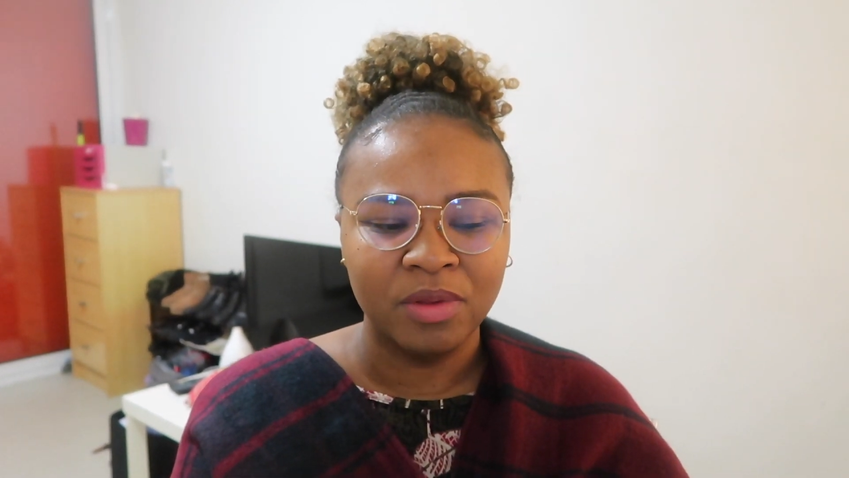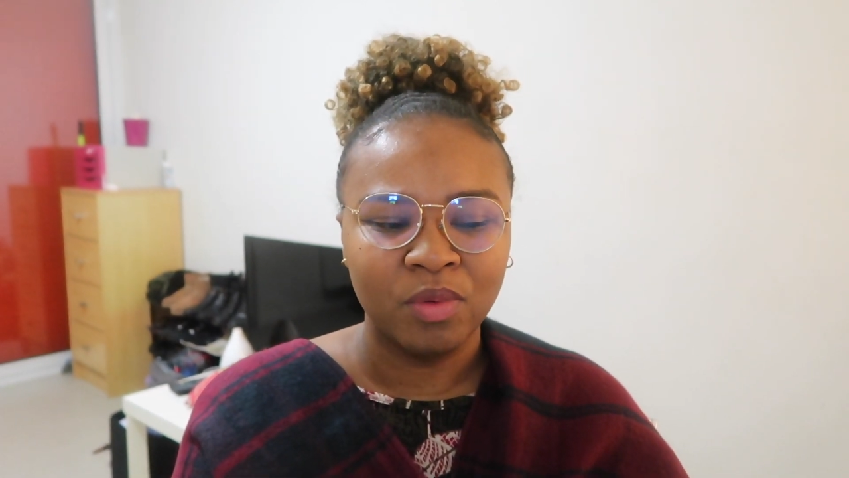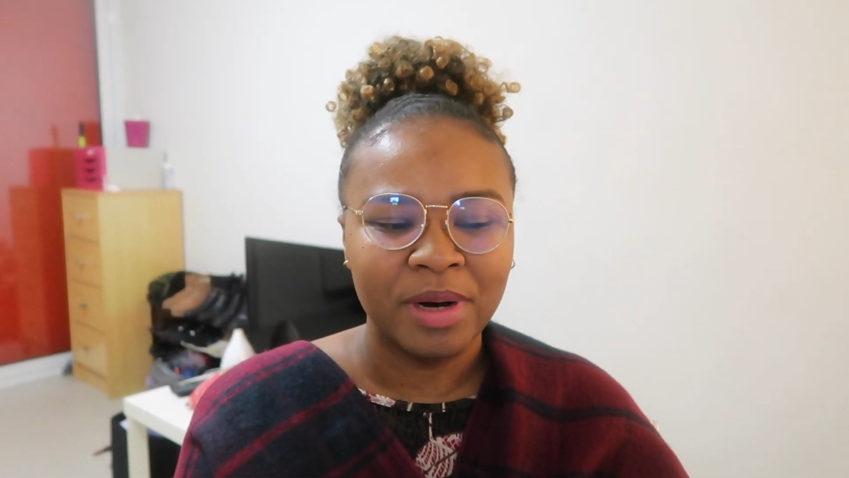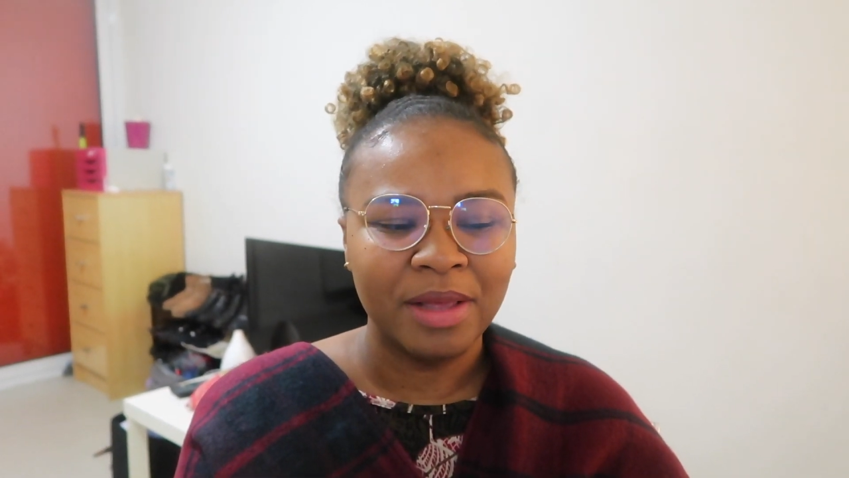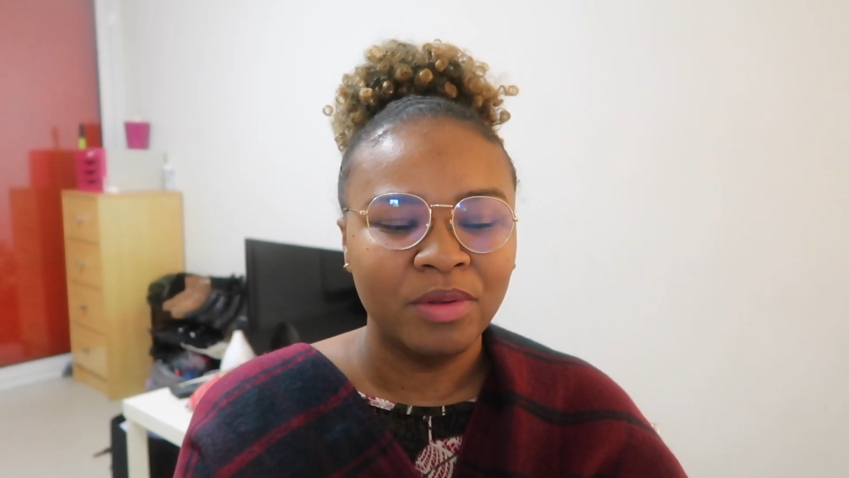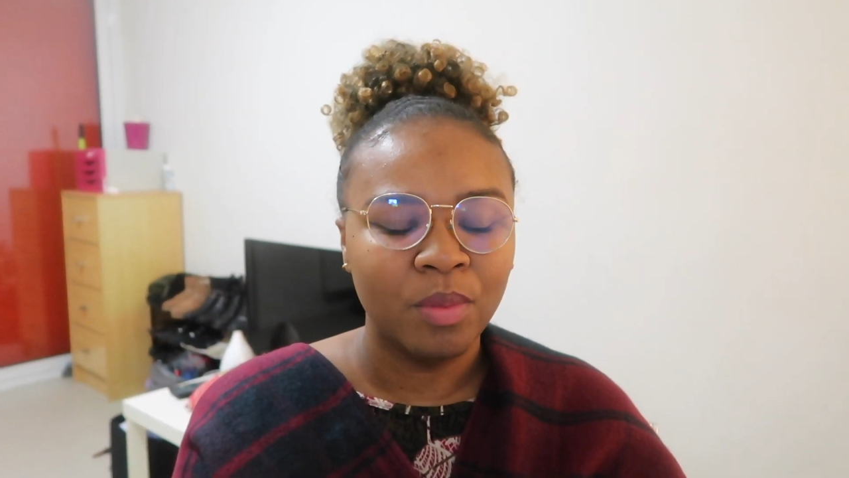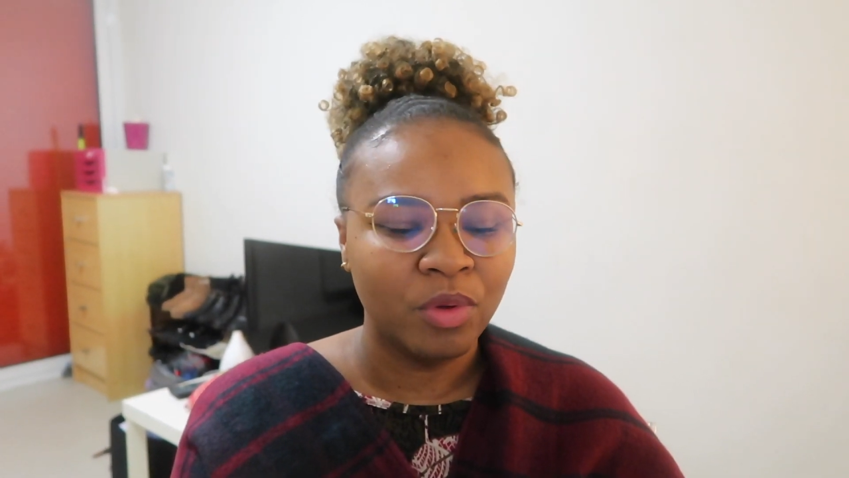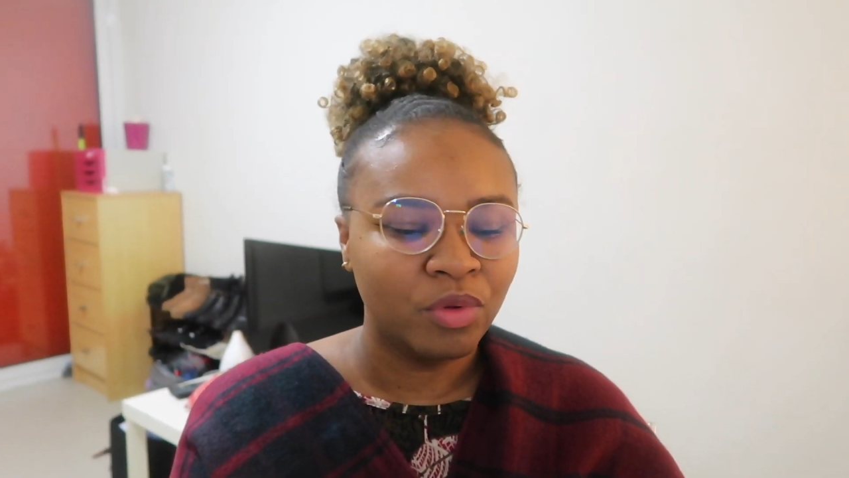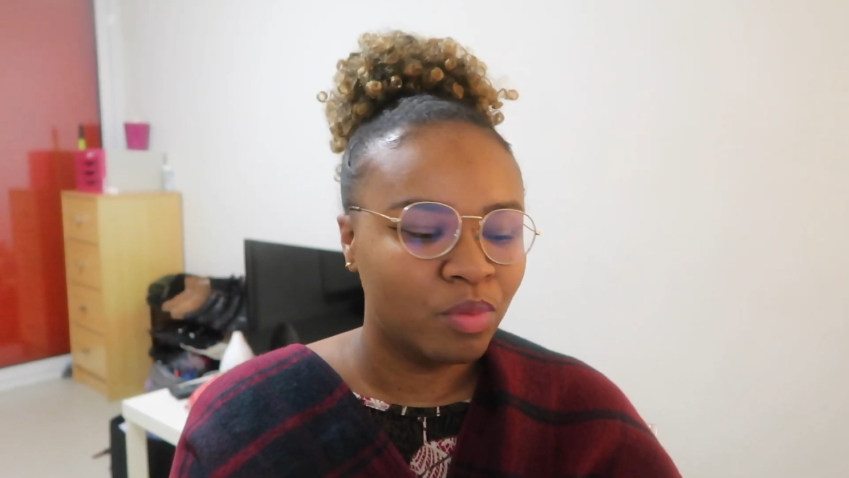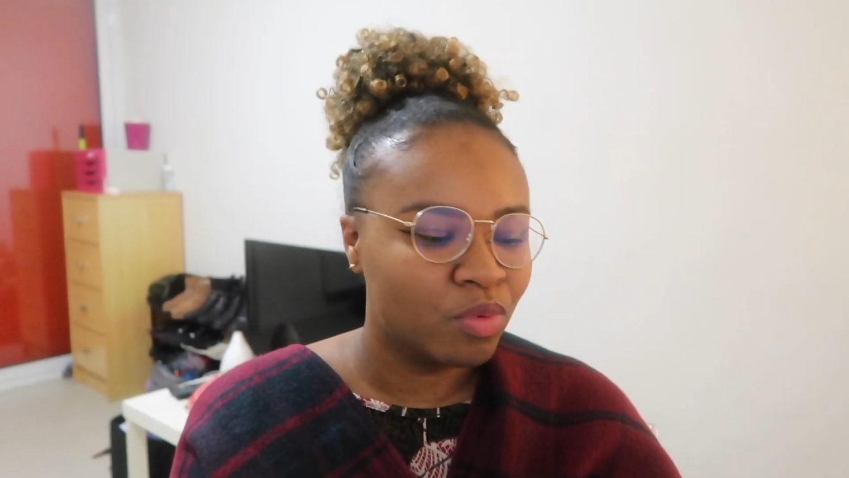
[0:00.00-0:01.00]
Donc la
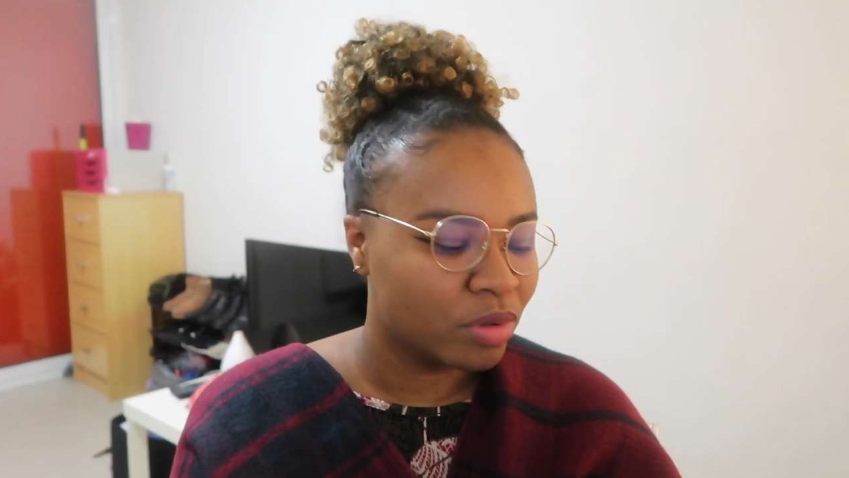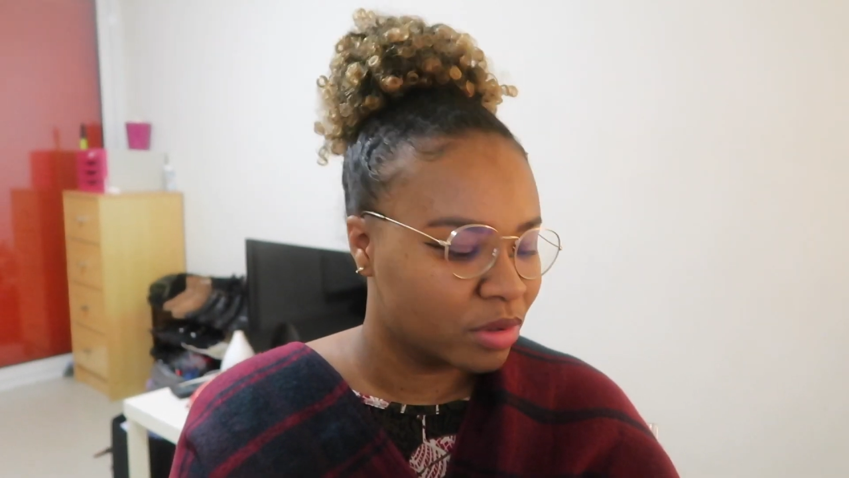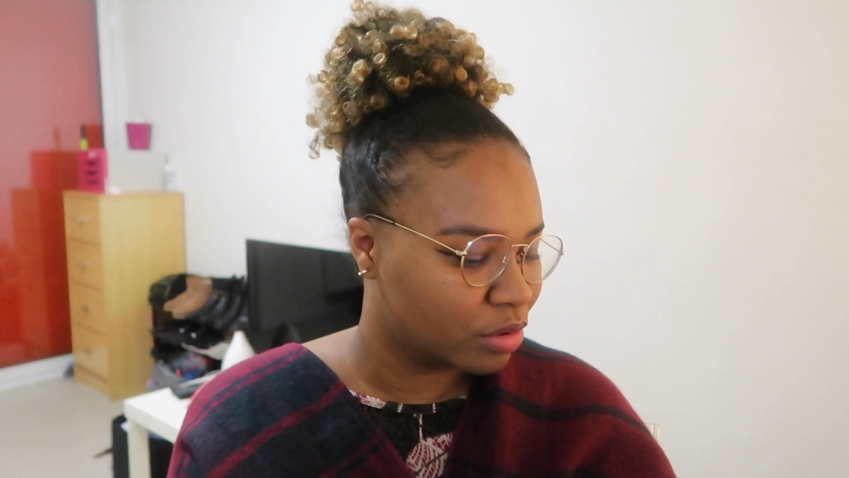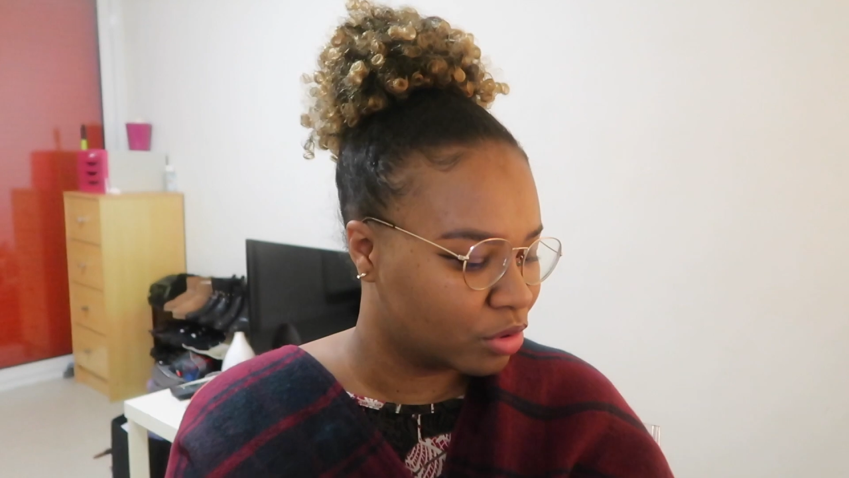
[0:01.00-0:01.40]
demande de bourse,